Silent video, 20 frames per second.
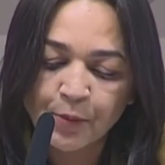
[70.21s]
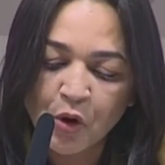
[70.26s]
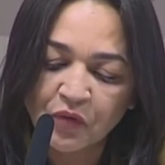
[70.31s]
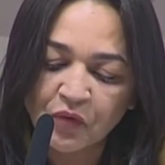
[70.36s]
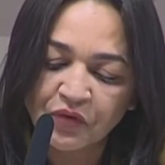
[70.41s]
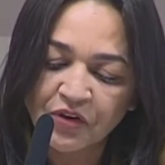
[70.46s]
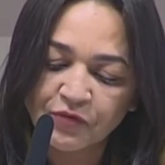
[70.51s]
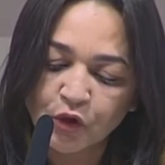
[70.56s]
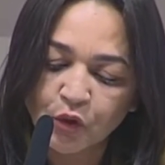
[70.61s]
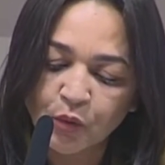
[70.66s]
por
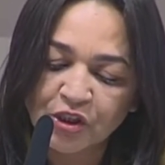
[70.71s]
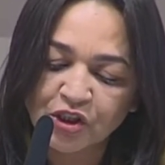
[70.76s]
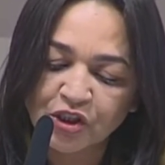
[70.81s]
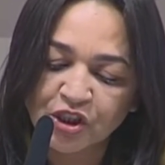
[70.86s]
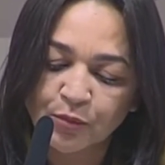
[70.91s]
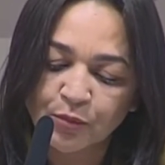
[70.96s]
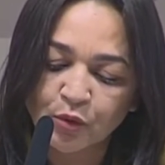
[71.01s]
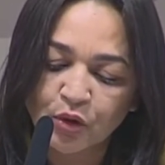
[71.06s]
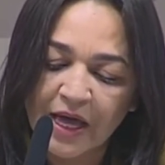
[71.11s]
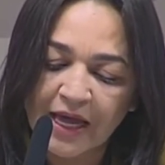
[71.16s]
fim, foram
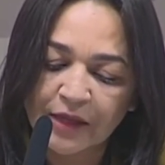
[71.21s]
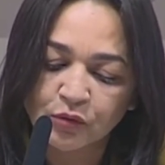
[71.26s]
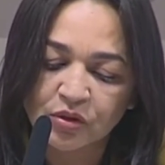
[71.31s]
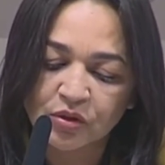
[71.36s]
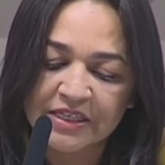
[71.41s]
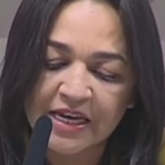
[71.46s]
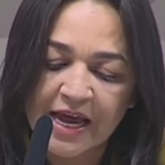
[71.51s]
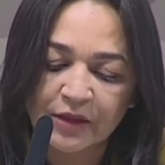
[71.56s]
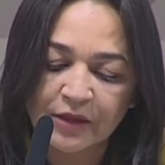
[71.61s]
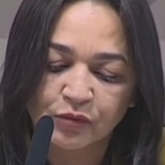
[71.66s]

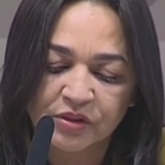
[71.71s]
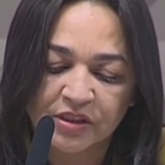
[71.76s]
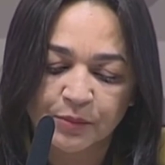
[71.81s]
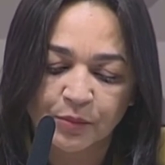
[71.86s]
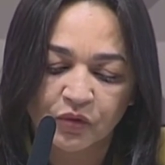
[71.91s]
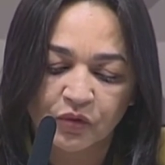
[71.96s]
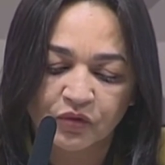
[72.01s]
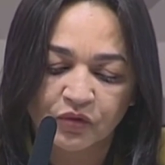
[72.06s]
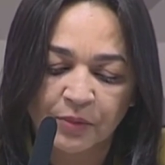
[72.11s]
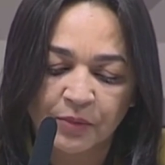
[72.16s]
estimulados atos e
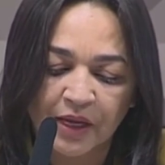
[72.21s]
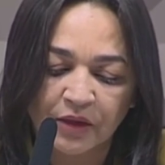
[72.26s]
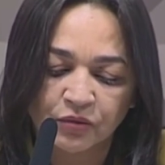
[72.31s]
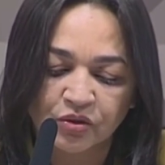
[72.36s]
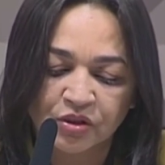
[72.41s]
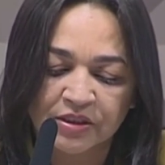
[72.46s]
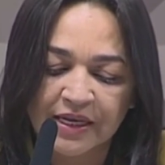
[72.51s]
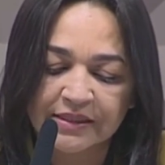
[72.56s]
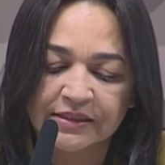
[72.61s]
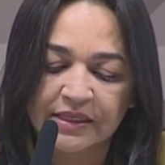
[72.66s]

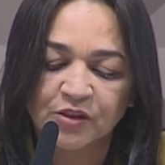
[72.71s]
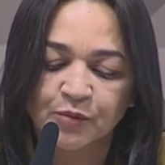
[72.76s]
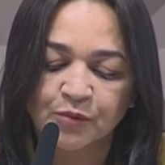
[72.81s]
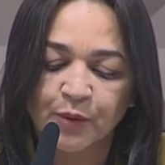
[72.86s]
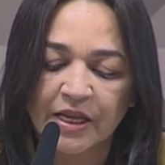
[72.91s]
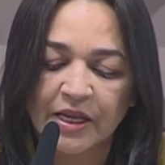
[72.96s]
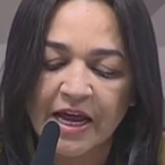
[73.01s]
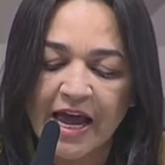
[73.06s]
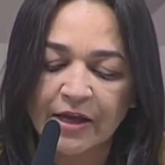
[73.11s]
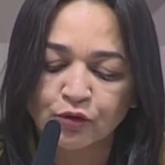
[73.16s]
movimentos
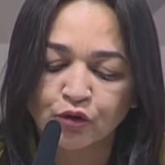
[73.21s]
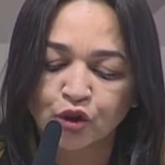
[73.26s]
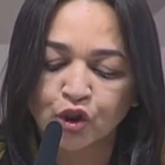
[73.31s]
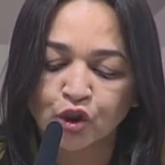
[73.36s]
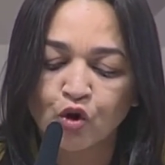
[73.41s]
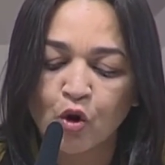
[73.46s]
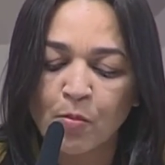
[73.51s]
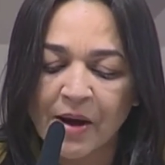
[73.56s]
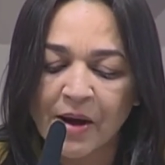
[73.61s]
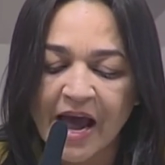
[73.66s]
desesperados de
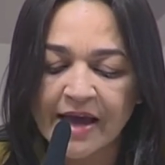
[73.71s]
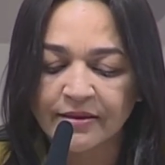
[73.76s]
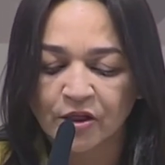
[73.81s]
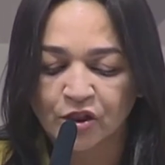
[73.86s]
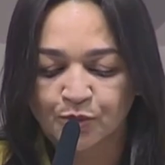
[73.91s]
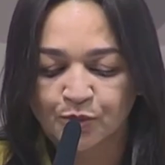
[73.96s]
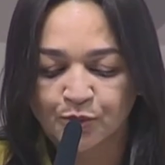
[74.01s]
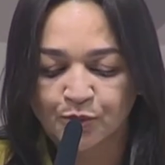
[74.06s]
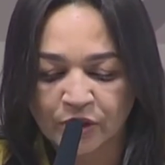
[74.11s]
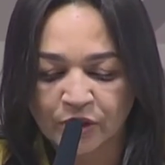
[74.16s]

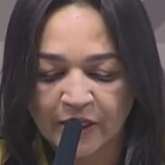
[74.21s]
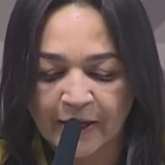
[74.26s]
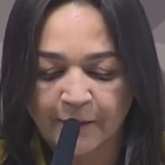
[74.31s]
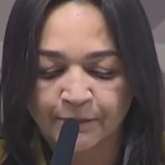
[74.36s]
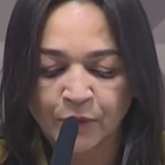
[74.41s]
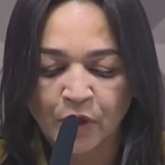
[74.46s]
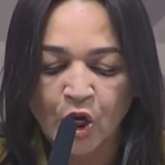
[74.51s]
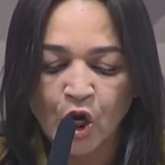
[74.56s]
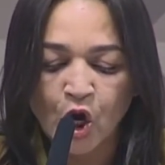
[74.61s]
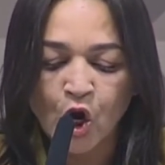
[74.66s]
tomada de poder.